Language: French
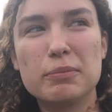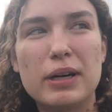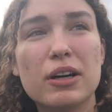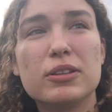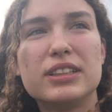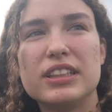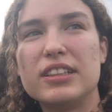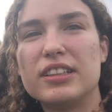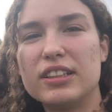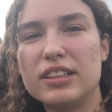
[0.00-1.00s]
part à côté
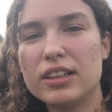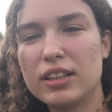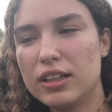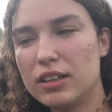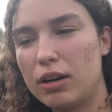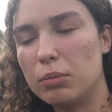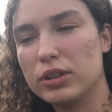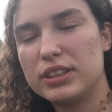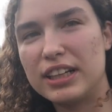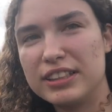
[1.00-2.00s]
en
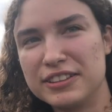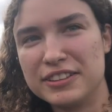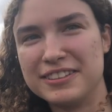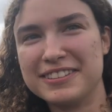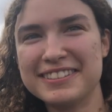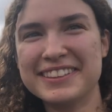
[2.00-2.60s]
Bretagne, euh,